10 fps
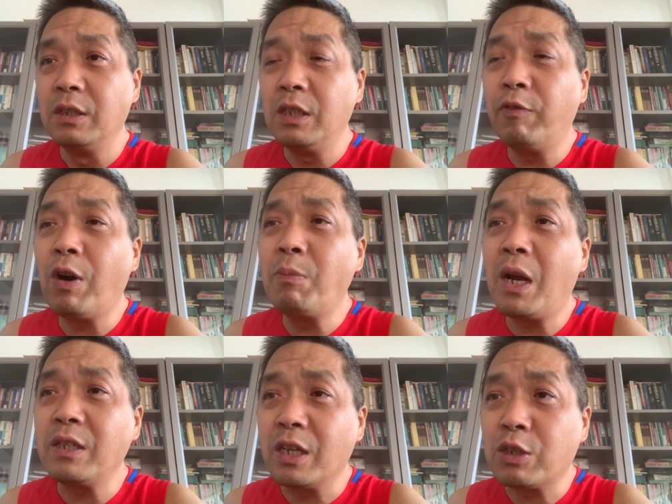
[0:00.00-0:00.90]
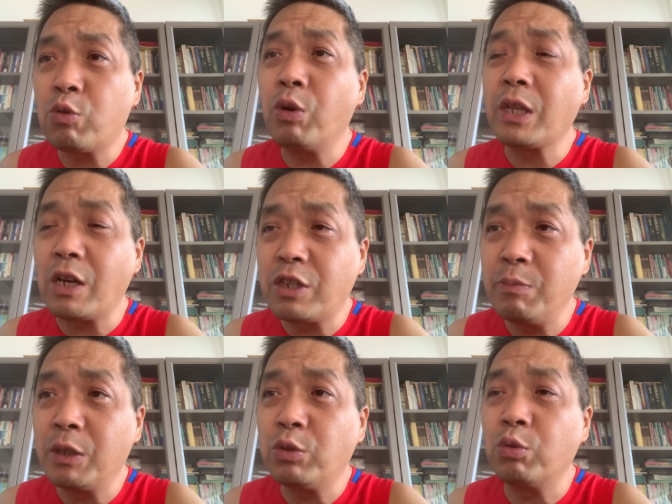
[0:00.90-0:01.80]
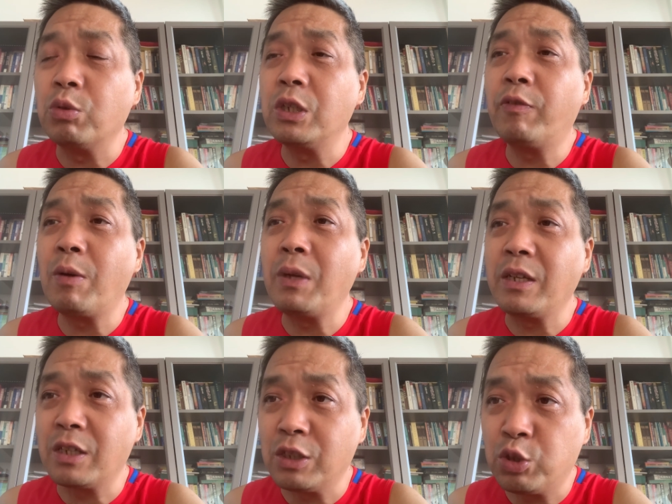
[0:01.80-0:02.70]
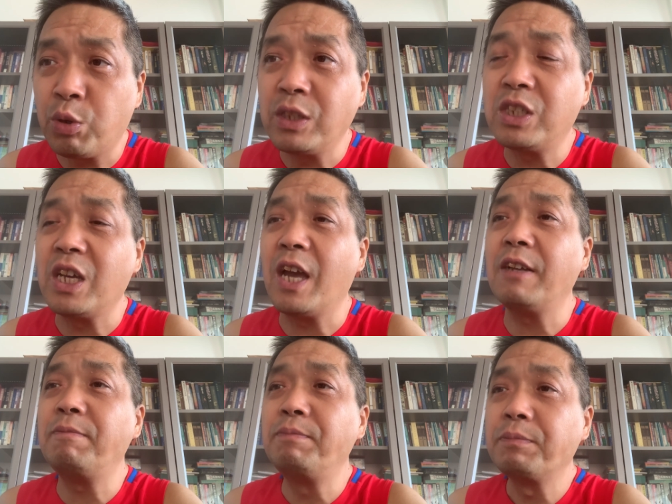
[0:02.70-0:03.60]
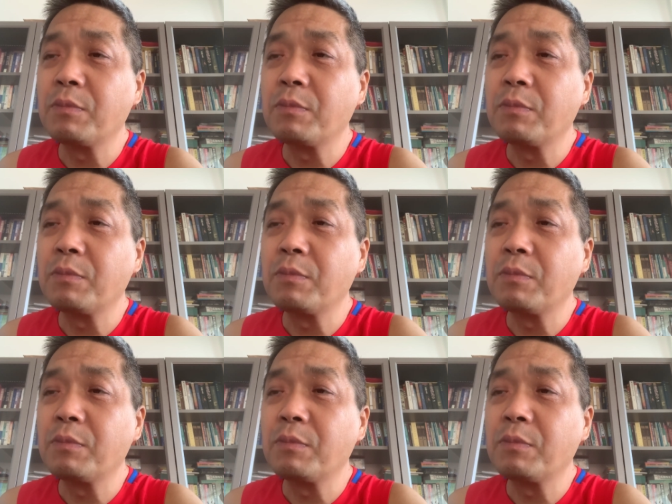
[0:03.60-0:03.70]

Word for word: 一方面也是扩大知名度，一方面也是圈钱。